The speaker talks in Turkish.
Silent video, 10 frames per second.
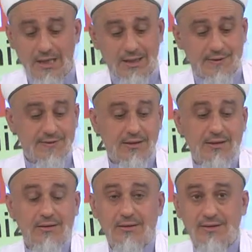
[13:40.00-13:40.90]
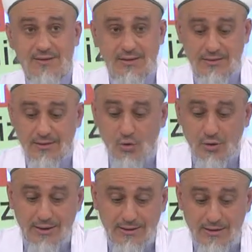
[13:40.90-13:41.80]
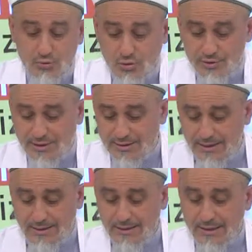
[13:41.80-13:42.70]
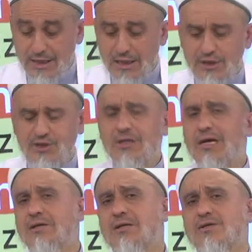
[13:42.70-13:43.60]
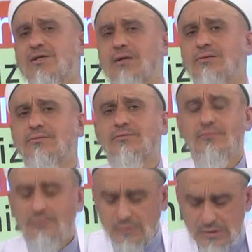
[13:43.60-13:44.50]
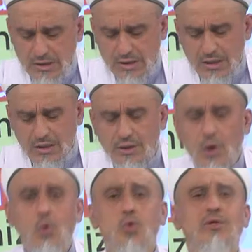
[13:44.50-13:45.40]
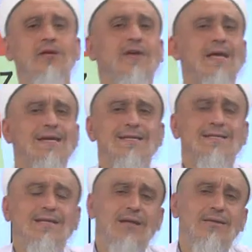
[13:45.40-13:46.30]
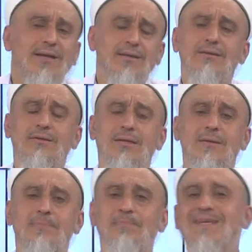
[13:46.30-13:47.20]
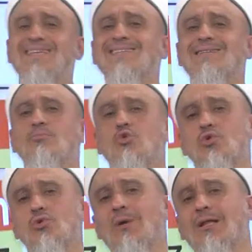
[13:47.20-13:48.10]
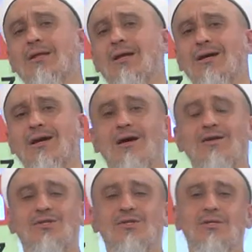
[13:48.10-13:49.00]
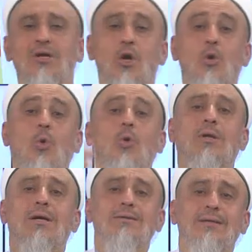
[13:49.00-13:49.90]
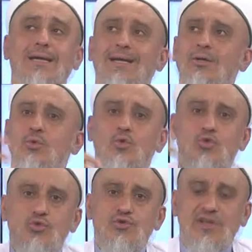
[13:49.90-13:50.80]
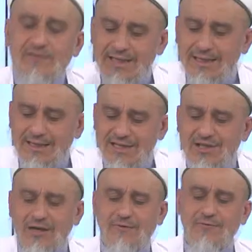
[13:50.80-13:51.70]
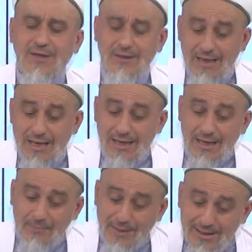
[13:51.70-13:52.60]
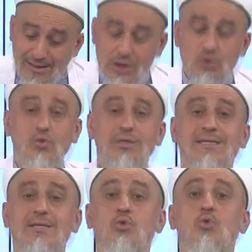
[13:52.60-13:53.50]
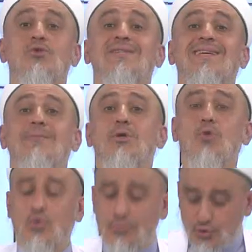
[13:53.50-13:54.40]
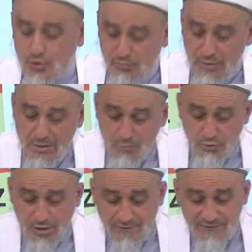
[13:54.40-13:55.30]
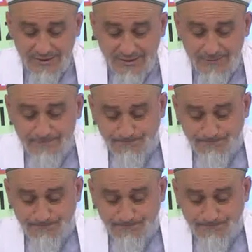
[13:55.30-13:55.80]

kısalar, kısalardan öğrendiklerimiz olacak yani. Şimdi arkadaşlar Yahudi ve Hristiyanların biz Müslümanlara karşı olan düşünce geçen hafta Bakara suresi 120'yi okumuştum. Bu haftada